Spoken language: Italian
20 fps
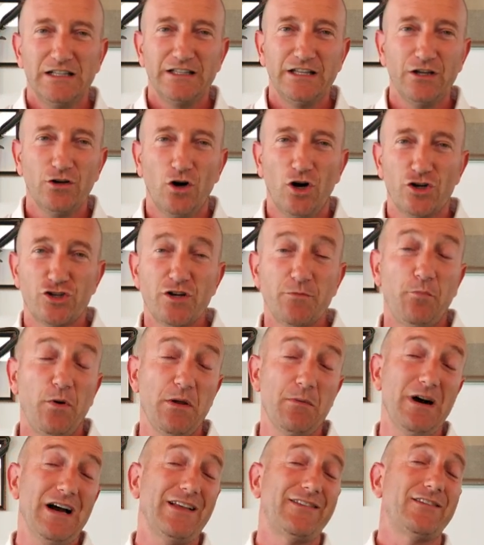di oggi. E
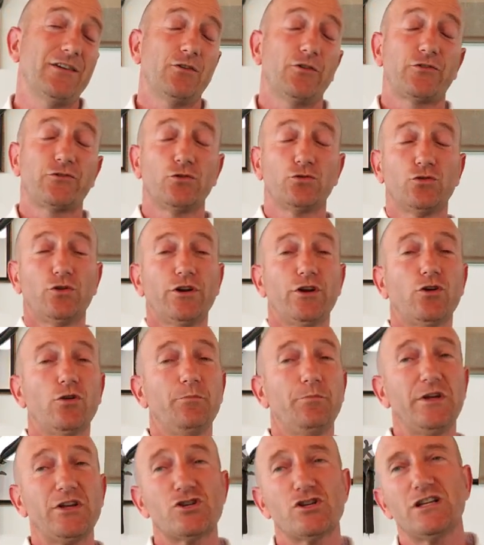poi va basta con questo
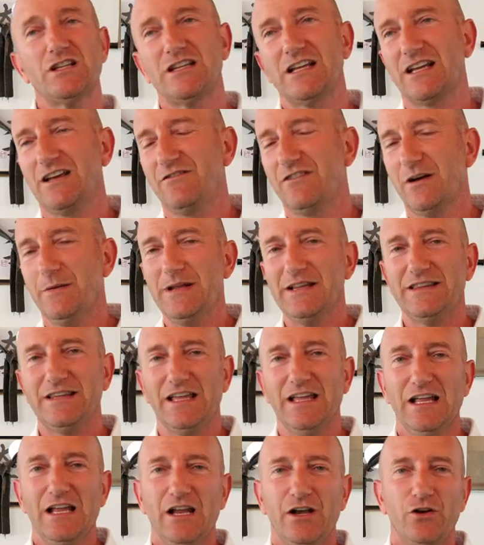compiacente che
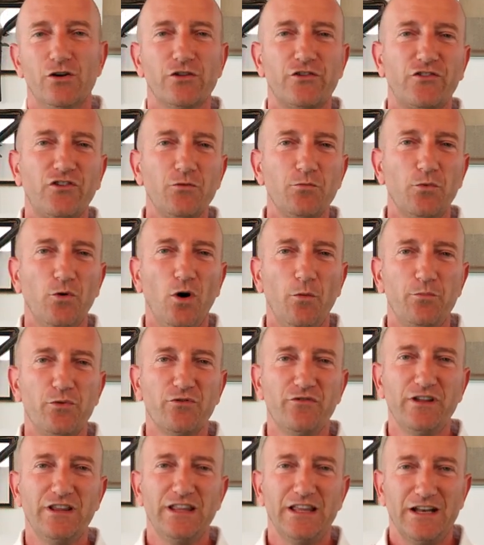veramente non si può
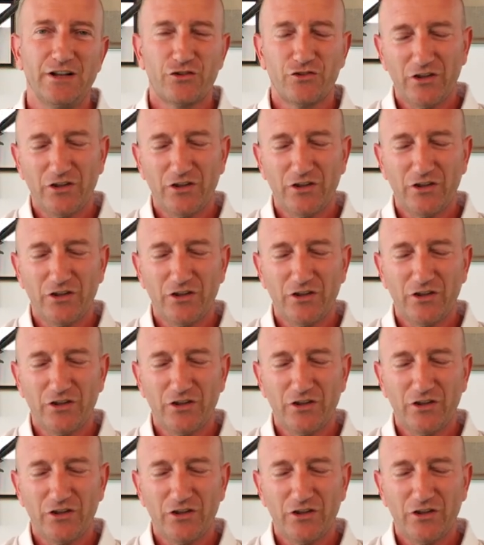più vedere.